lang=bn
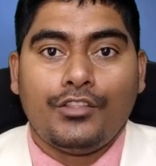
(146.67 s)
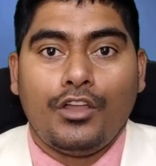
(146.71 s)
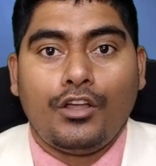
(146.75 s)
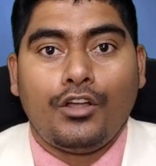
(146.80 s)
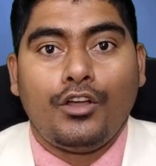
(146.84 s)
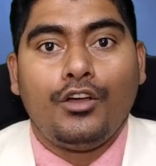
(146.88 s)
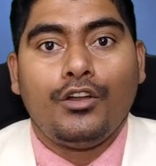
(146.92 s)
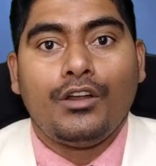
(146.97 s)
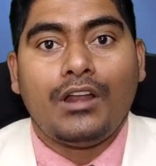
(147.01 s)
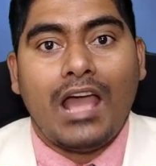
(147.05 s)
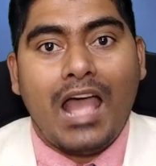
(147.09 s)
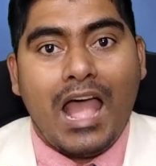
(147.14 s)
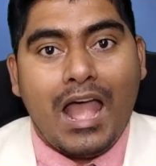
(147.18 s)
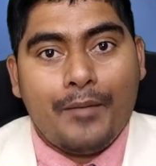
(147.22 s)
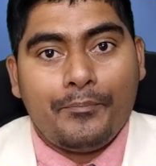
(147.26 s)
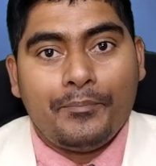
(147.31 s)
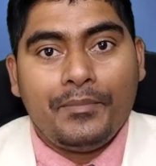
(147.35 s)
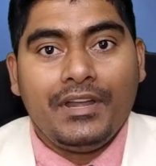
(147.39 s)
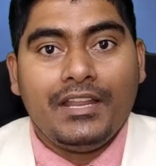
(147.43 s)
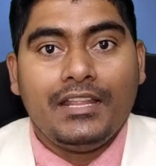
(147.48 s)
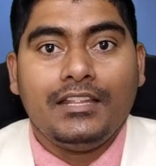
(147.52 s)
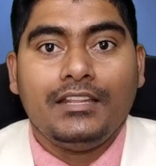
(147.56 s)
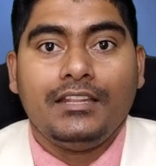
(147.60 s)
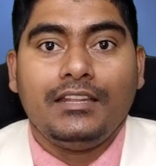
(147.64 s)
তখন
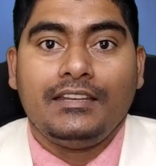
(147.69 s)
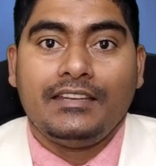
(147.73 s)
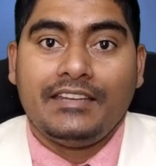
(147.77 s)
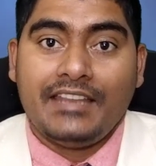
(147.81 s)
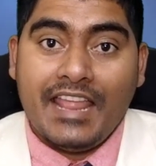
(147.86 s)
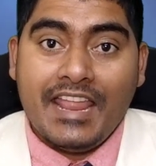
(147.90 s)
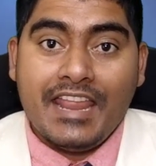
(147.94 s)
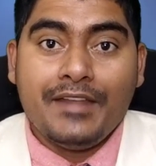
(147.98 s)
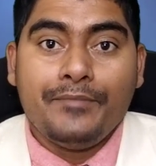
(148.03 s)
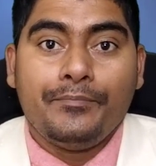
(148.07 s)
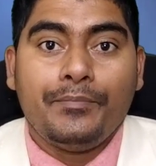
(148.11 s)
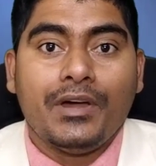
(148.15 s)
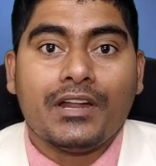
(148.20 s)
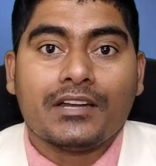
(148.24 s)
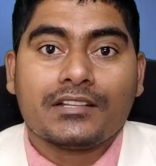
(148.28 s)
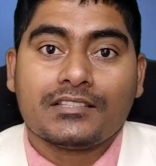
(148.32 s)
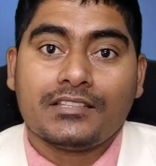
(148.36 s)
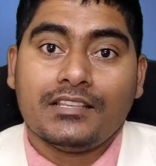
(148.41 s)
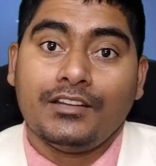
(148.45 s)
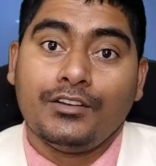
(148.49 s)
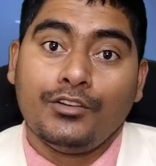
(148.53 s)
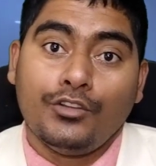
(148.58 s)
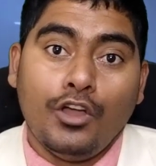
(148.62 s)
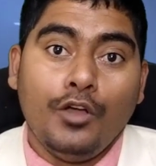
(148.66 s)
আপনি টেন
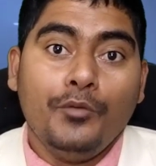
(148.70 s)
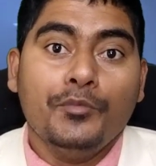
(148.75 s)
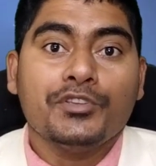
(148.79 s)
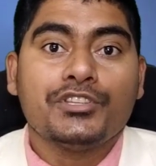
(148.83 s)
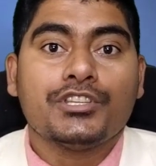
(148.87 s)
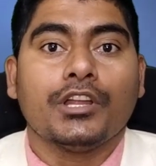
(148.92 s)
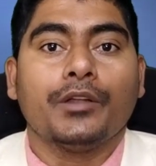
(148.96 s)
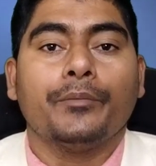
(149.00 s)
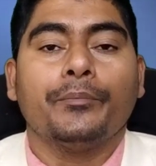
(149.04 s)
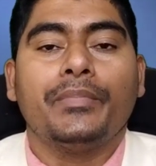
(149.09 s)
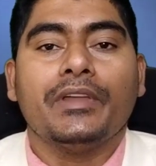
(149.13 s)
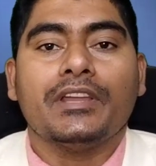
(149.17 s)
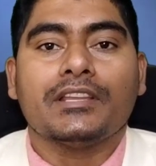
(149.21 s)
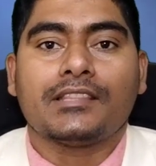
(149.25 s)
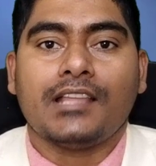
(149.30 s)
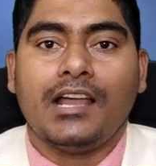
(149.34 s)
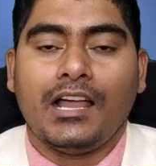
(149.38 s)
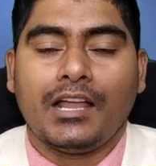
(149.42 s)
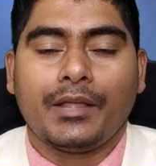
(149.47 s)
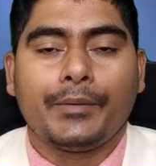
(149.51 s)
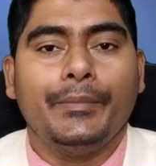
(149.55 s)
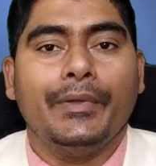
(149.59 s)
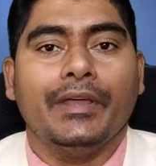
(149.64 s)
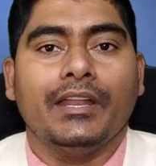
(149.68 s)
পার্সেন্ট কমিশন পেয়ে
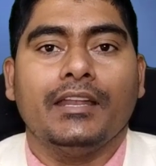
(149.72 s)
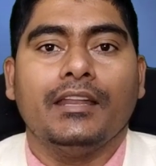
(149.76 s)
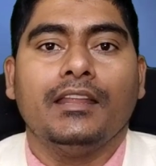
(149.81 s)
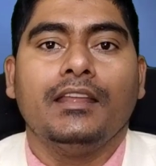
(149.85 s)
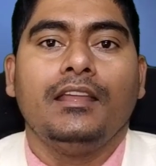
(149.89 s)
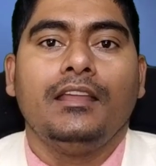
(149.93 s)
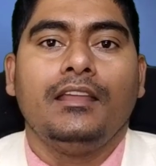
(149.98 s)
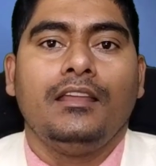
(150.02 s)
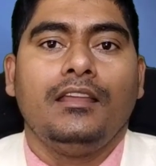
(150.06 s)
থাকবেন